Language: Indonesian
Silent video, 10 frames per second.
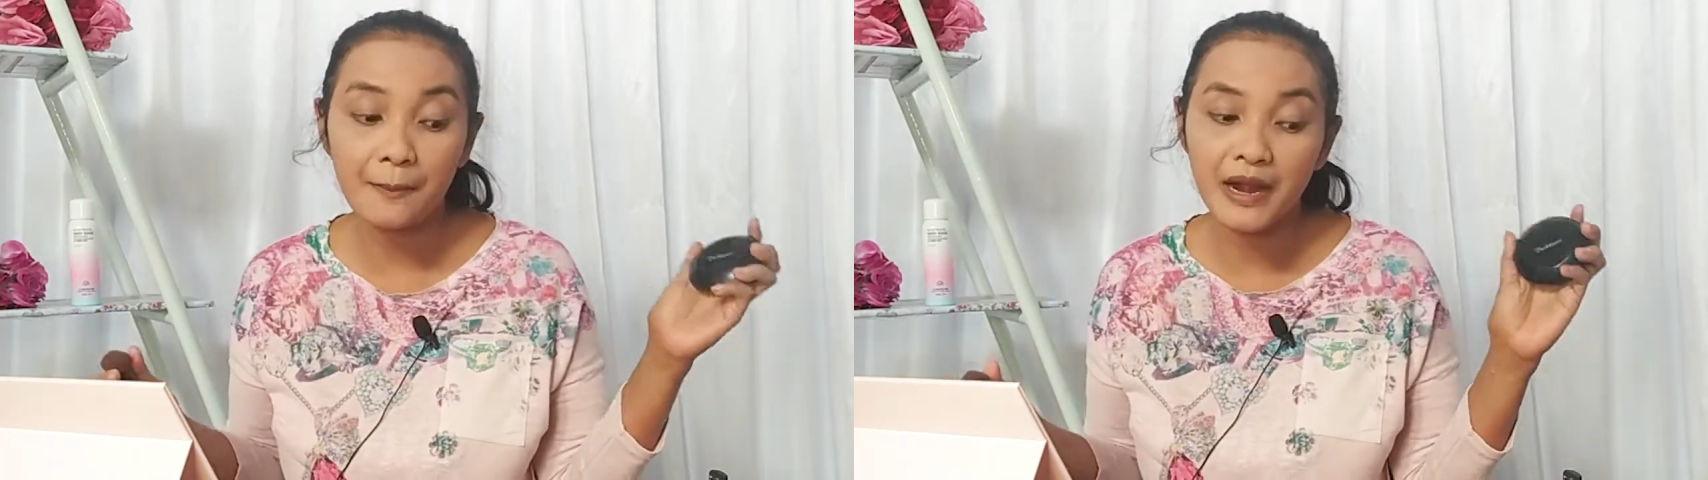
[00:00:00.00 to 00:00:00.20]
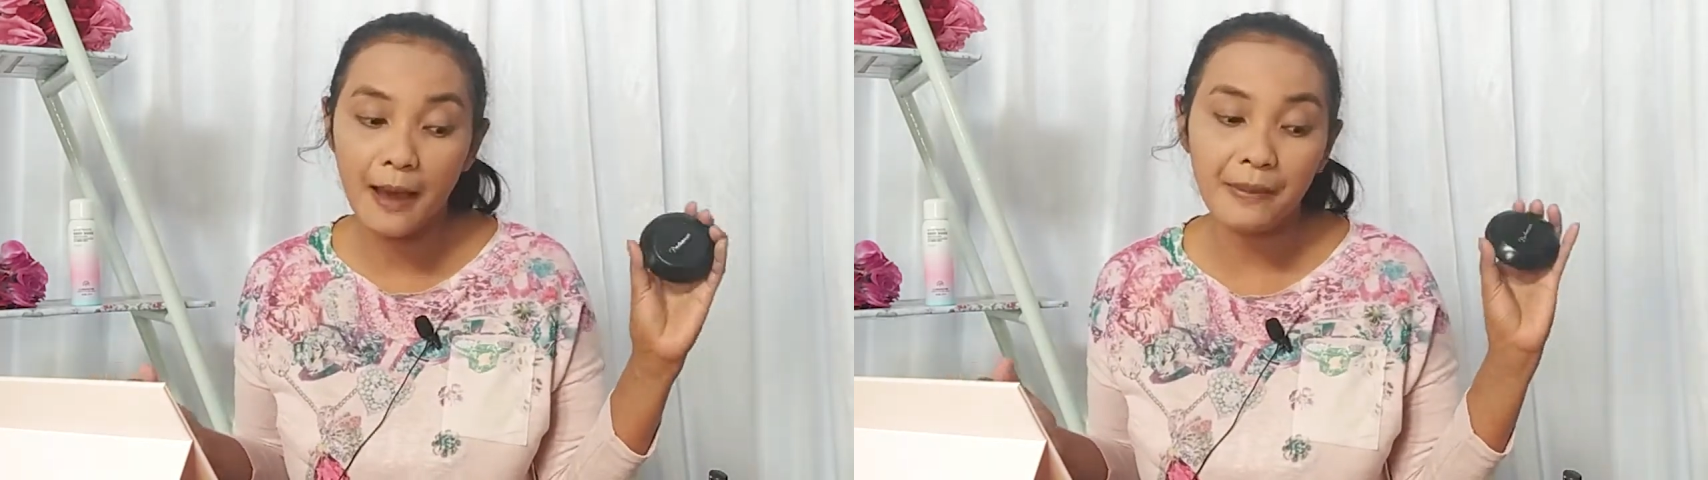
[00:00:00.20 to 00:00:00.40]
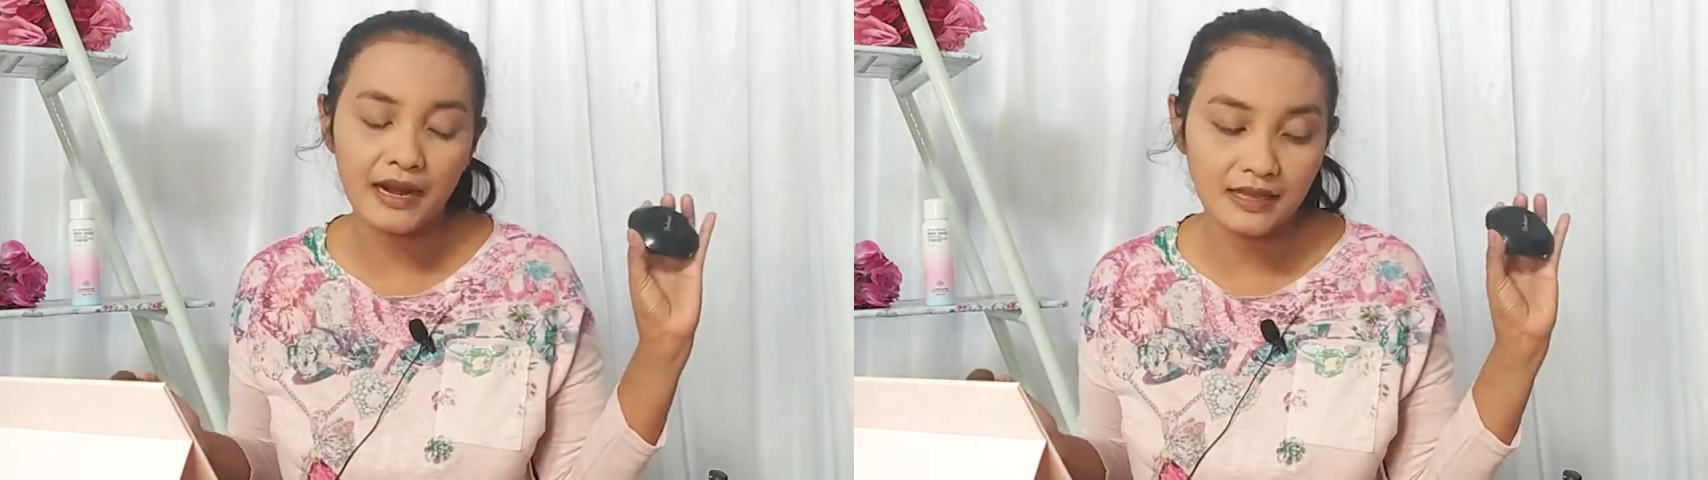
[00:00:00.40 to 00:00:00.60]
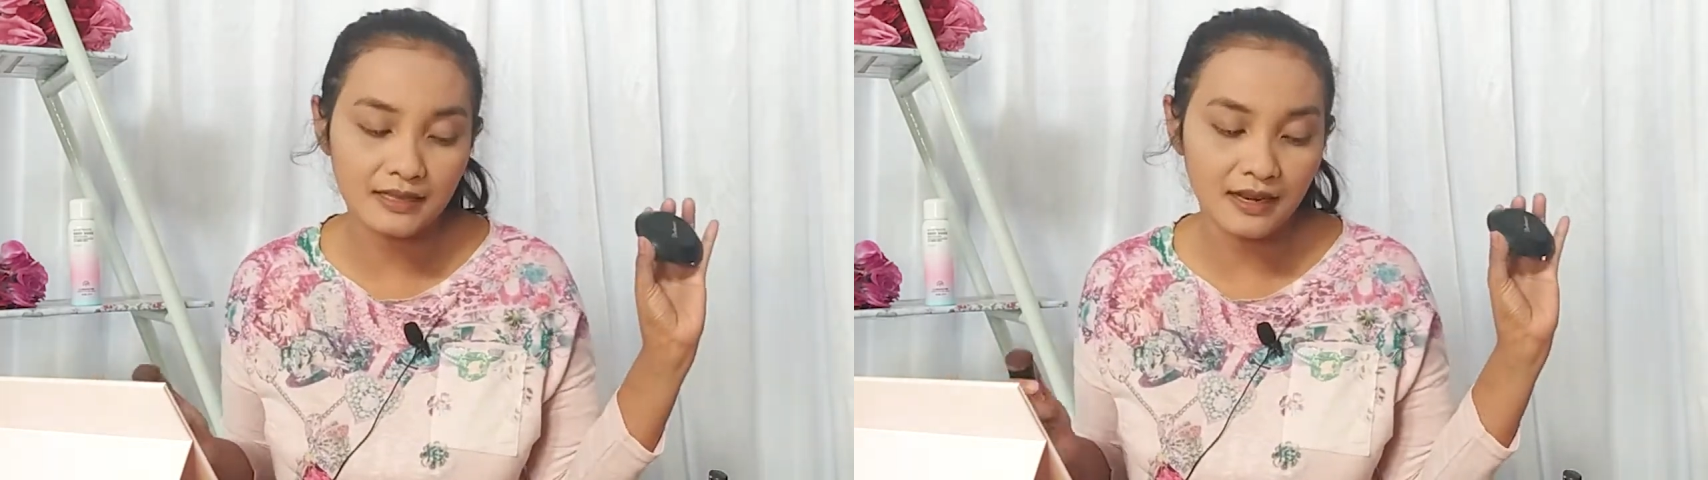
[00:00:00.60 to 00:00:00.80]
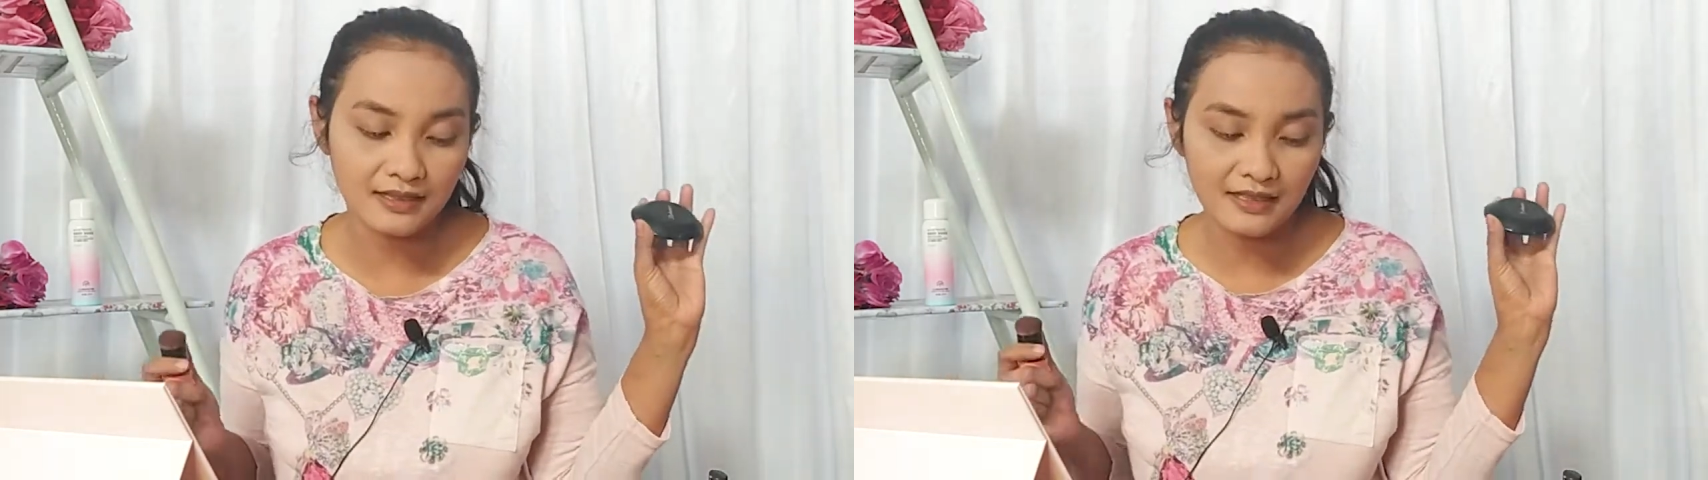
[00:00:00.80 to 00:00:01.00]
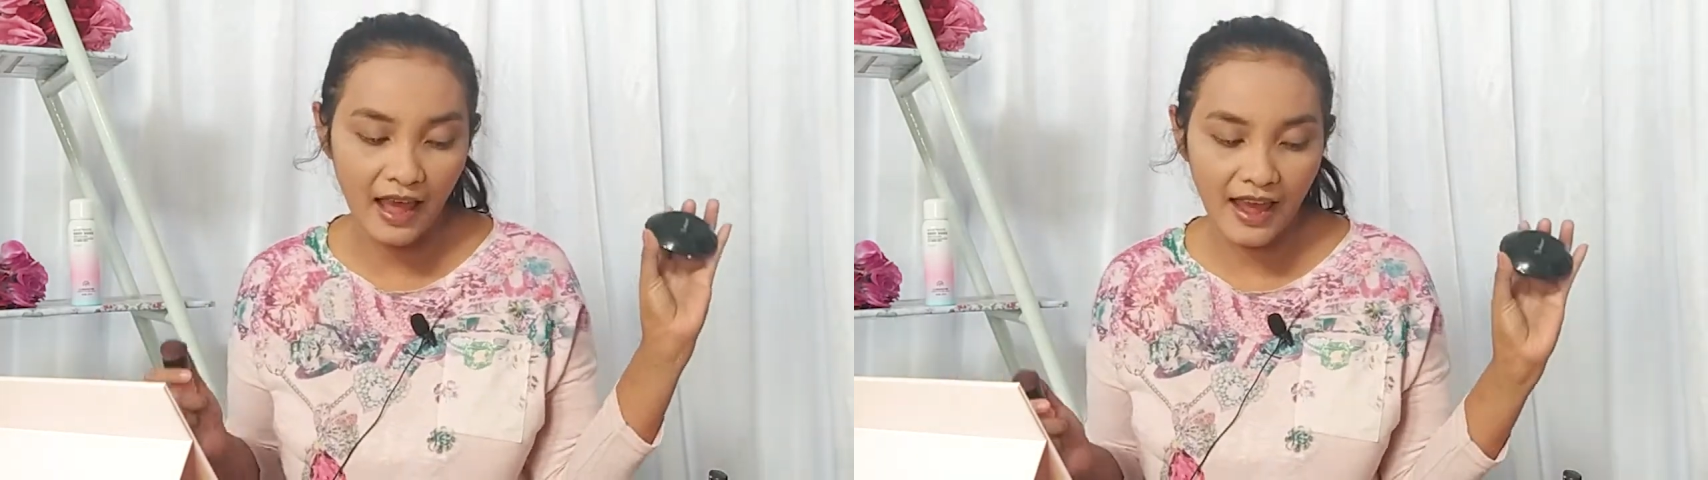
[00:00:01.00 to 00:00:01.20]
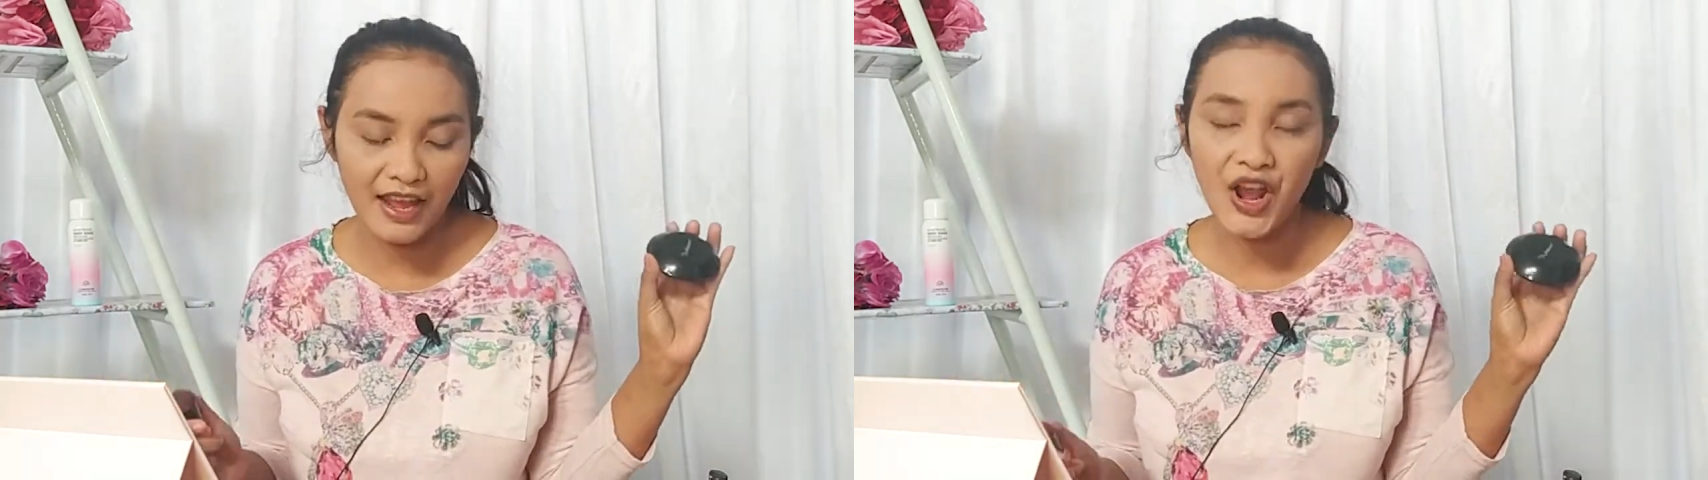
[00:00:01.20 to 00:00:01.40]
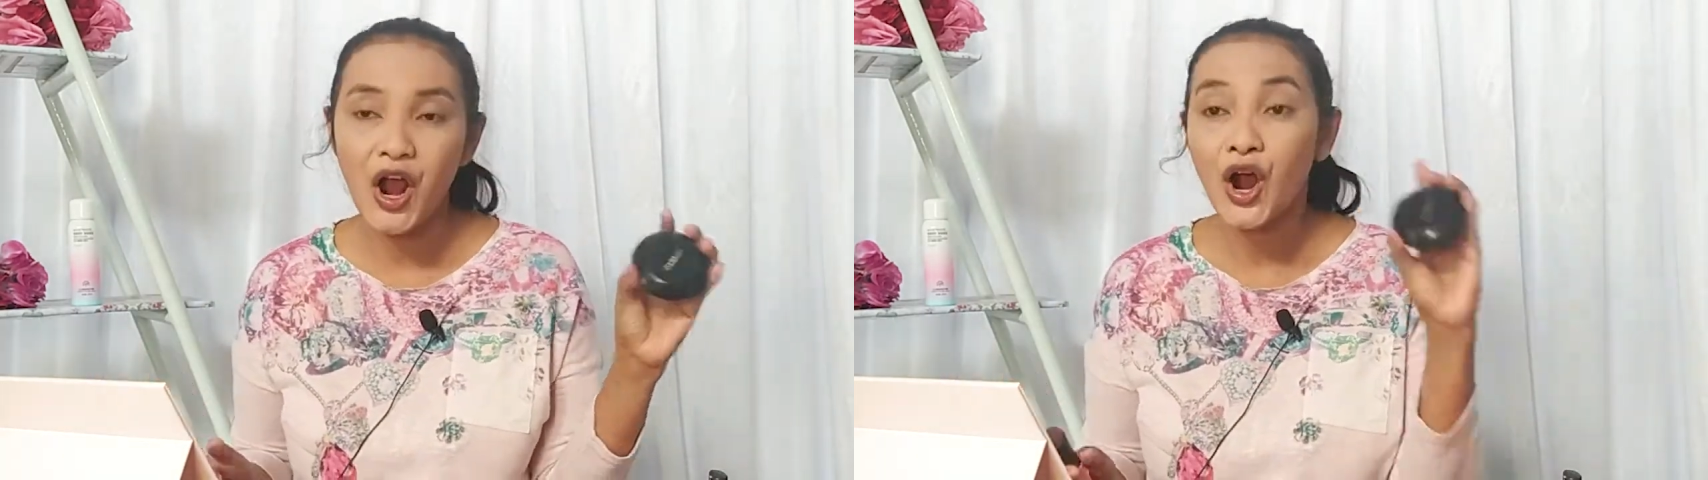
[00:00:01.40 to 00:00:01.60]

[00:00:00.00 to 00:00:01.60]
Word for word: bedak padat selesai,